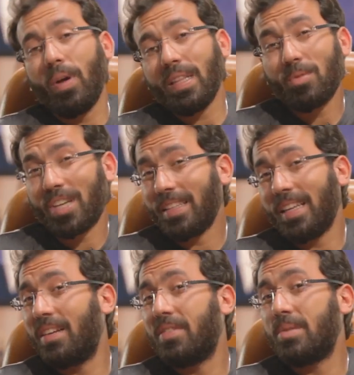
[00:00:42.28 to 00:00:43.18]
هو انت مش عندي
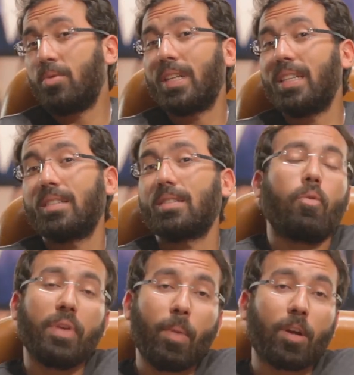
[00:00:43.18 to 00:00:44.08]
على فيسبوك ليه
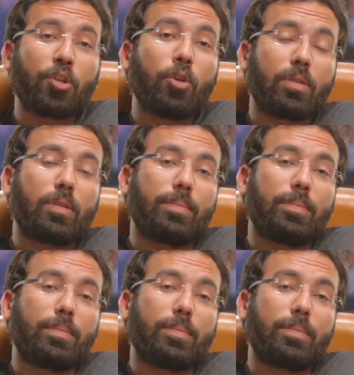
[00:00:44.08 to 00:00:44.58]
في الباراشوت